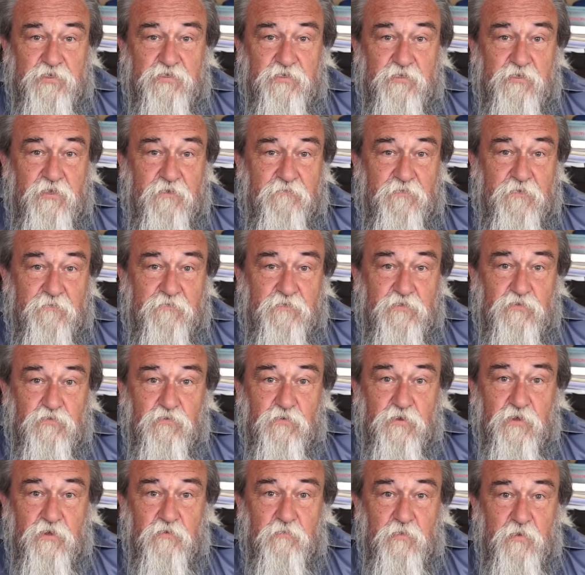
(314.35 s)
że nie wie, z
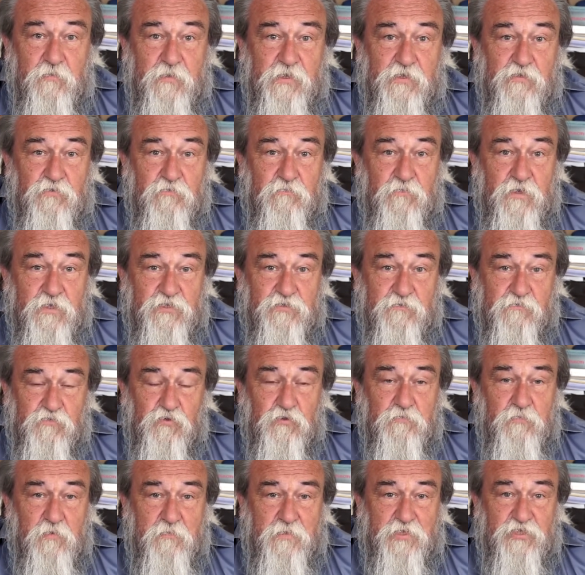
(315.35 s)
którego momentu ma, w
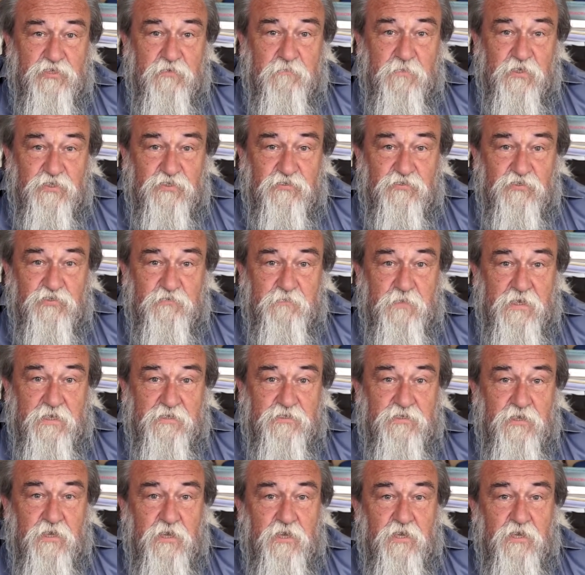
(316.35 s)
którym momencie ma się śmiać,